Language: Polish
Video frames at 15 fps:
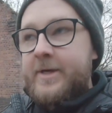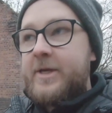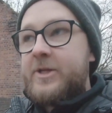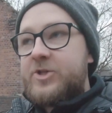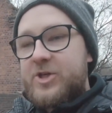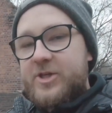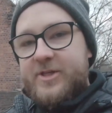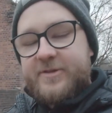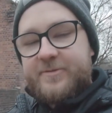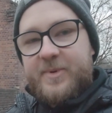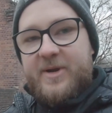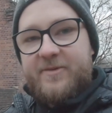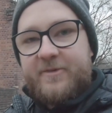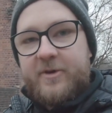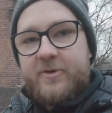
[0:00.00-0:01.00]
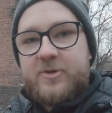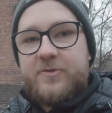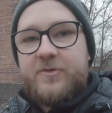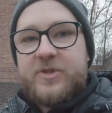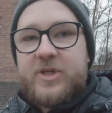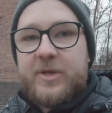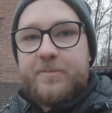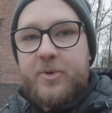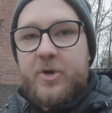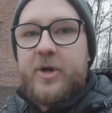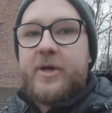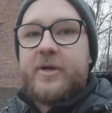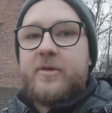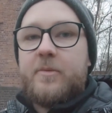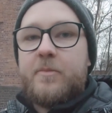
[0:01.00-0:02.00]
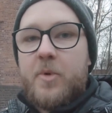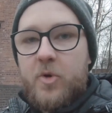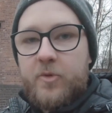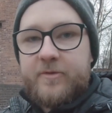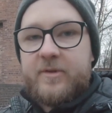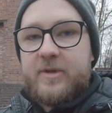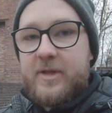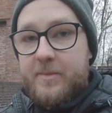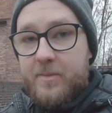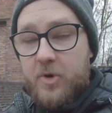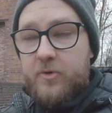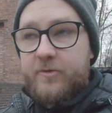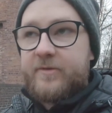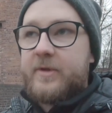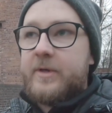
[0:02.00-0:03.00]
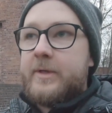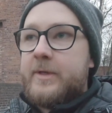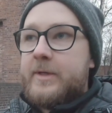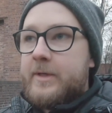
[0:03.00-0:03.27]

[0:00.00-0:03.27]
I trzecia sprawa, oczywiście projekt Most the Most,